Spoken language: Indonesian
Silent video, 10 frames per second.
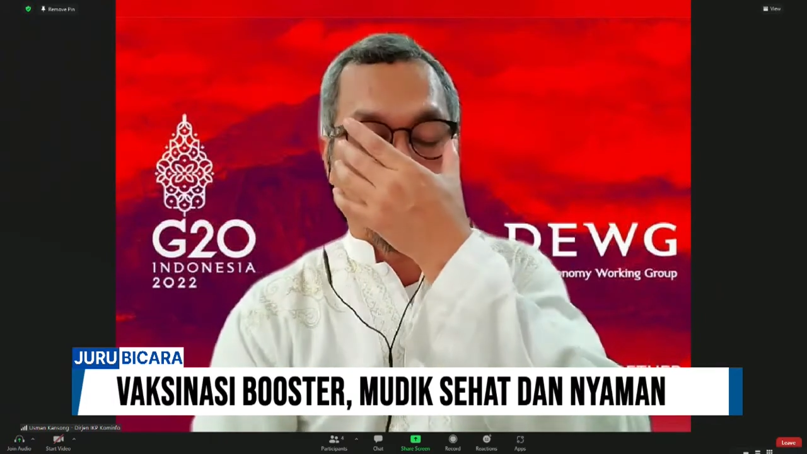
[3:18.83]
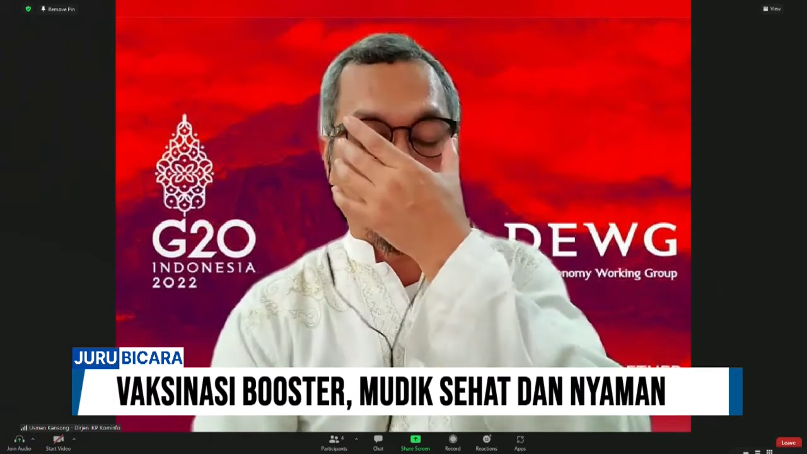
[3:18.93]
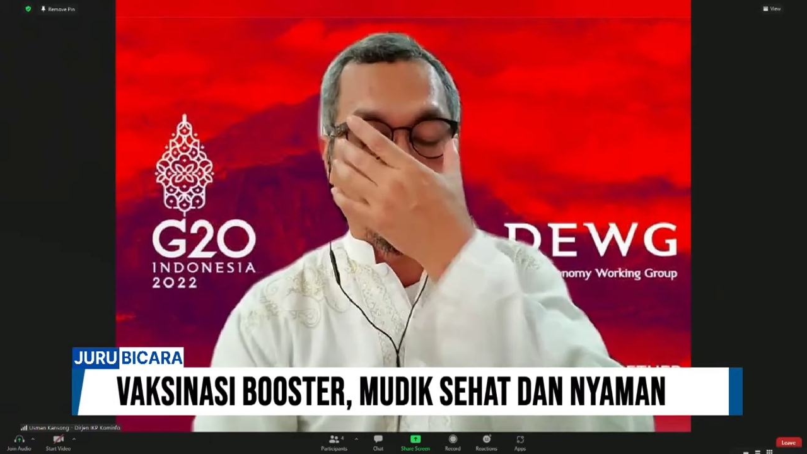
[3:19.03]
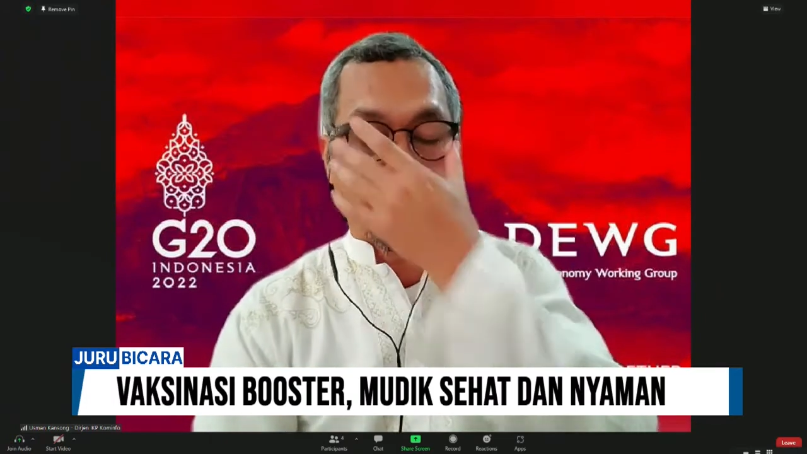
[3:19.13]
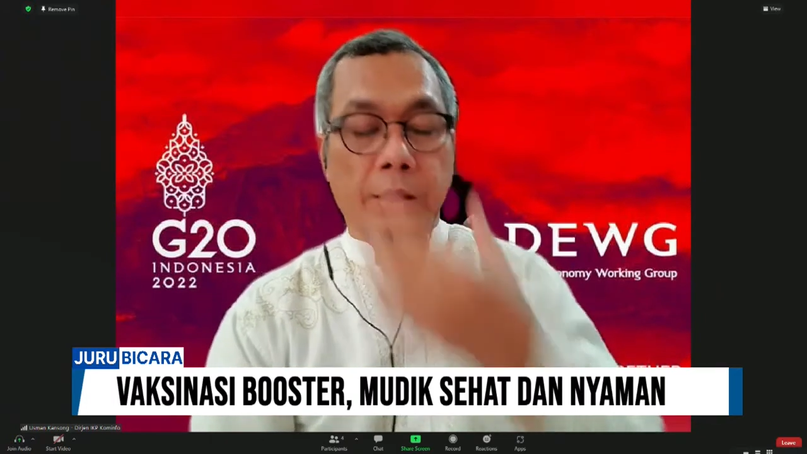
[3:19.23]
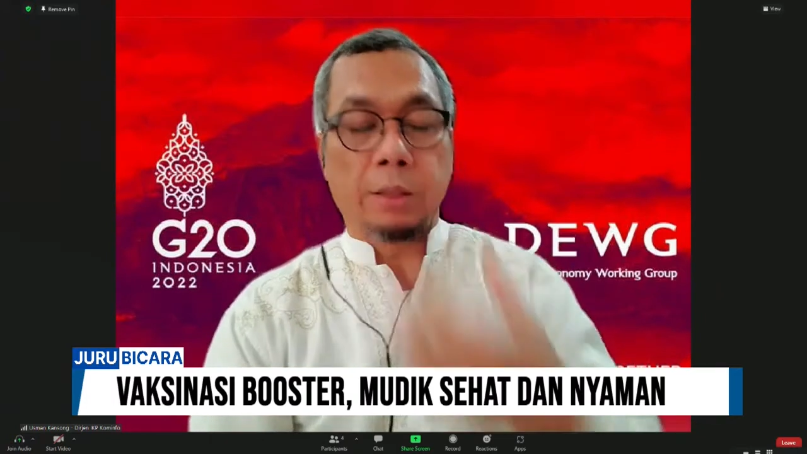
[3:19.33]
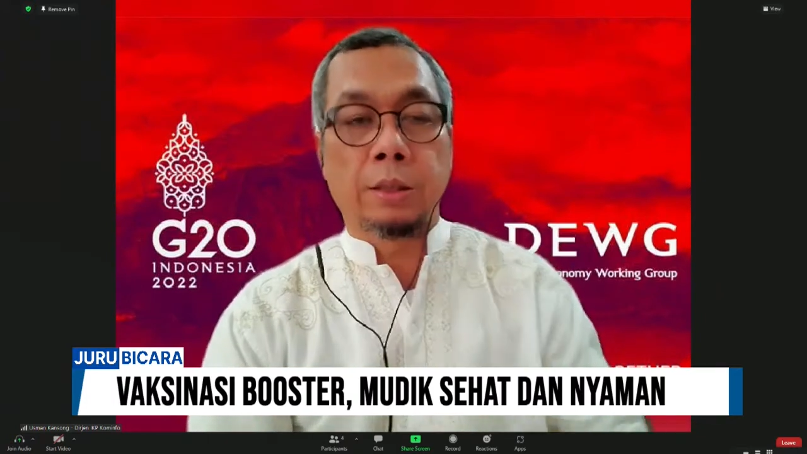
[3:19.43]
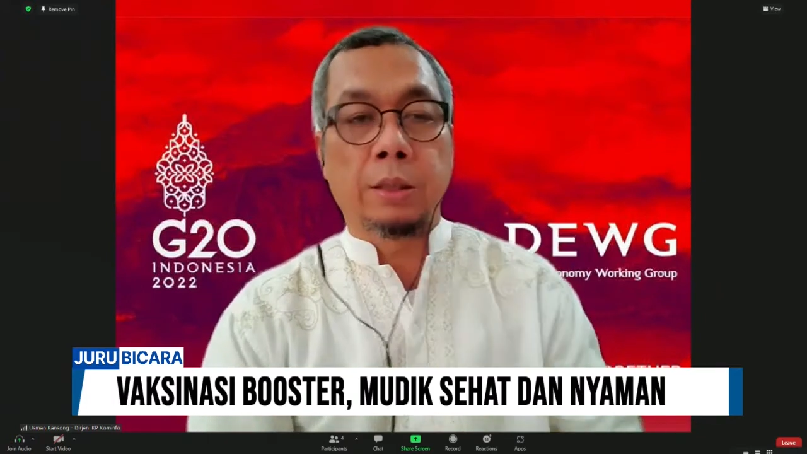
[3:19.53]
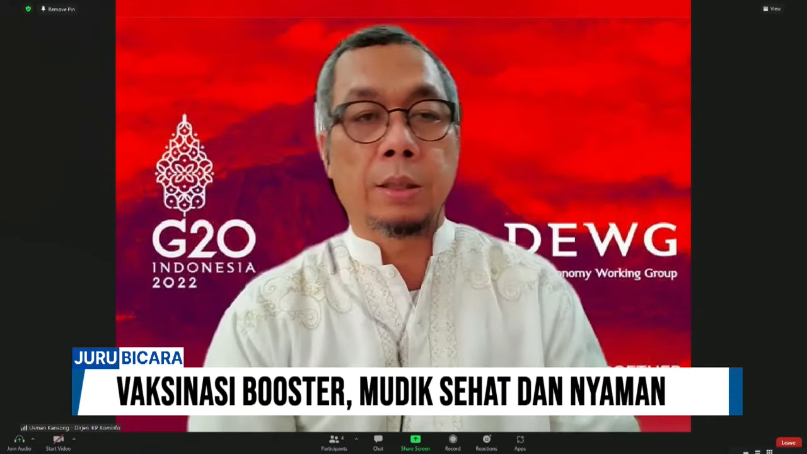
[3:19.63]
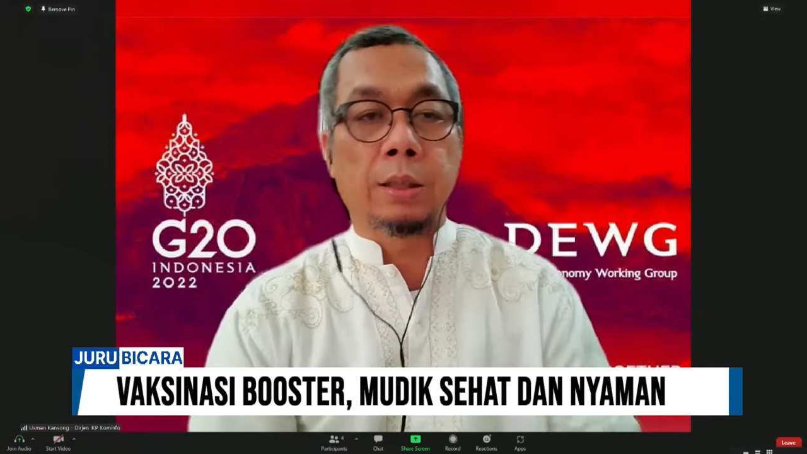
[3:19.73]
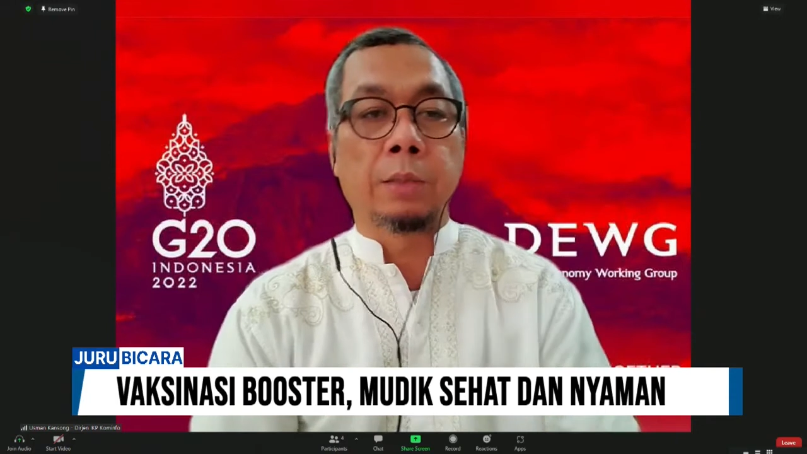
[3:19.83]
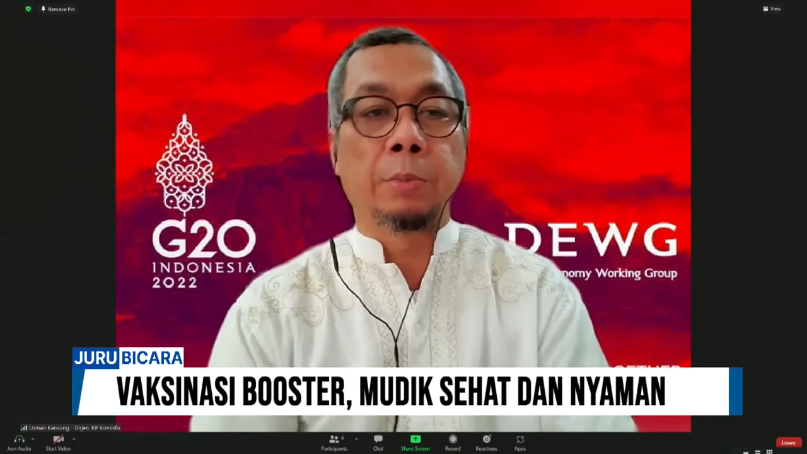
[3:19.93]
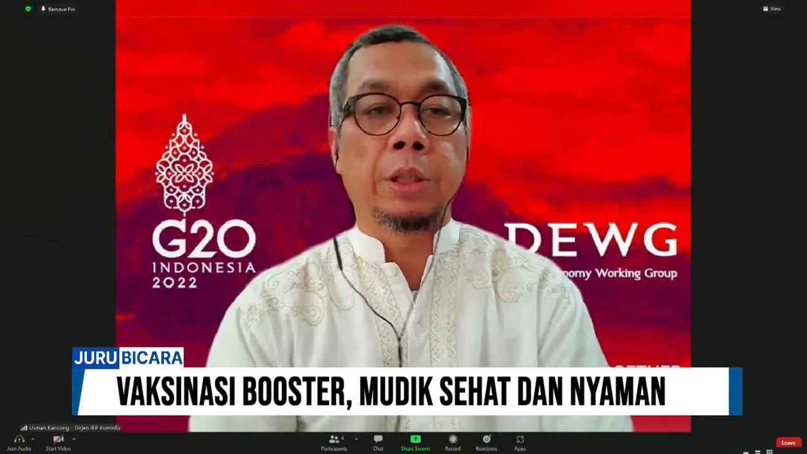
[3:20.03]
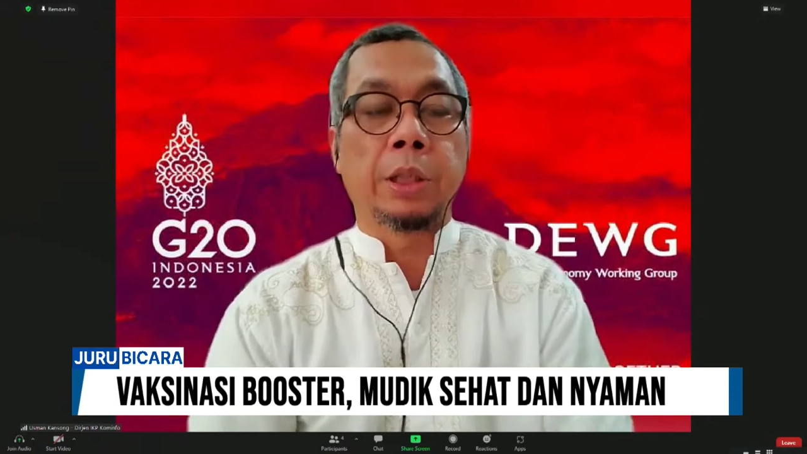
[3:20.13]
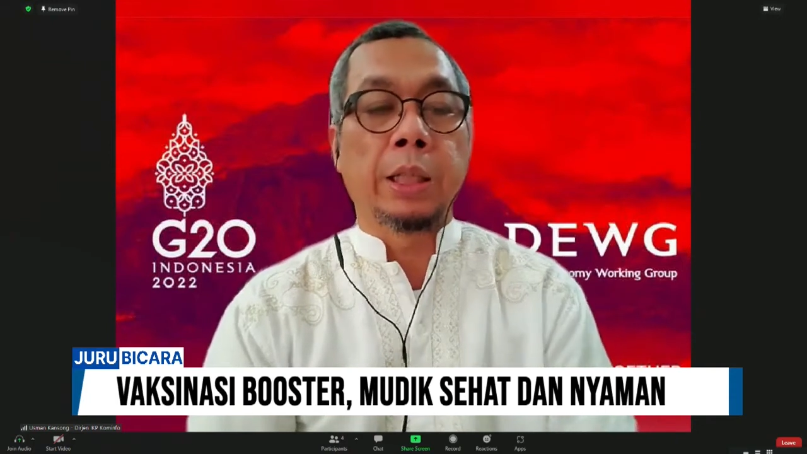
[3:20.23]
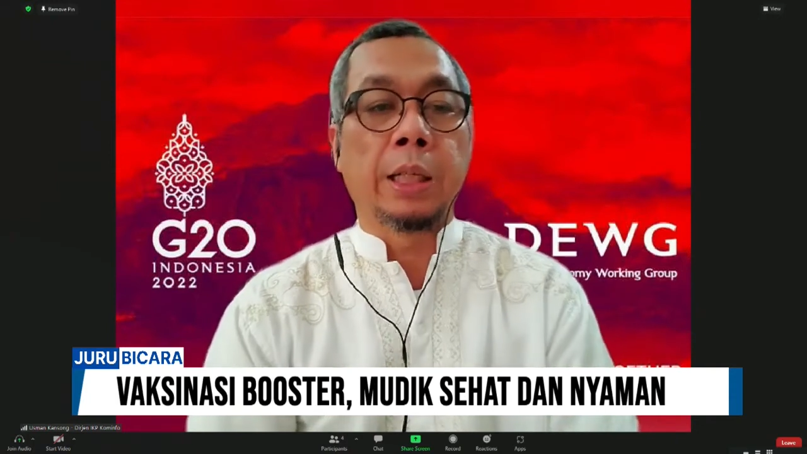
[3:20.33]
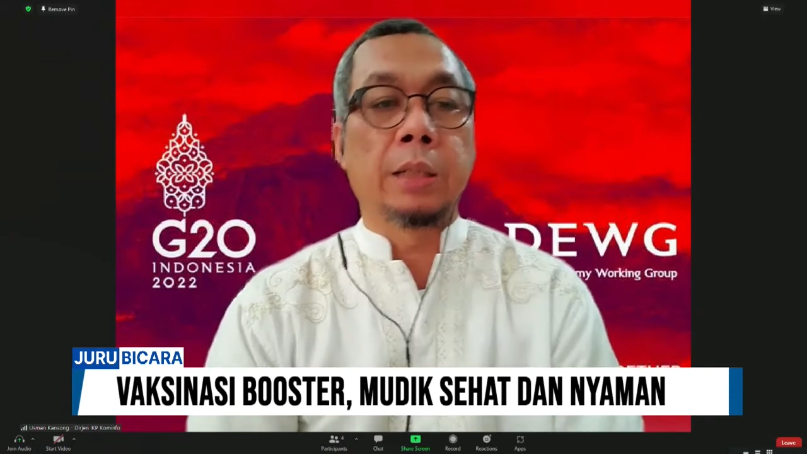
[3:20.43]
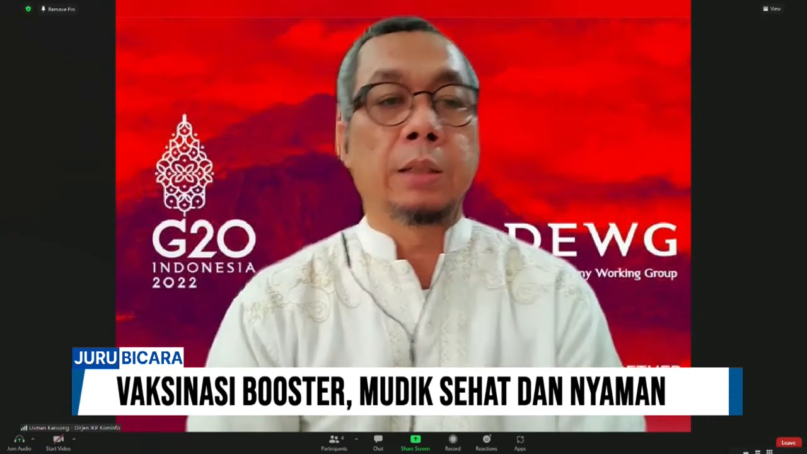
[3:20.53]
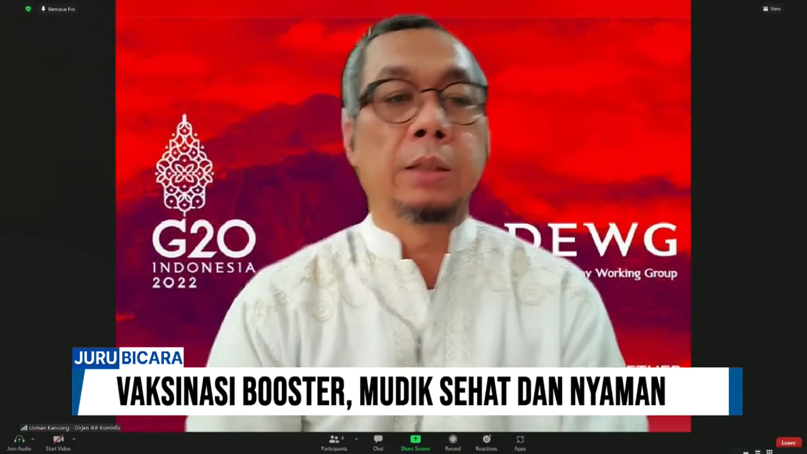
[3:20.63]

di Kementerian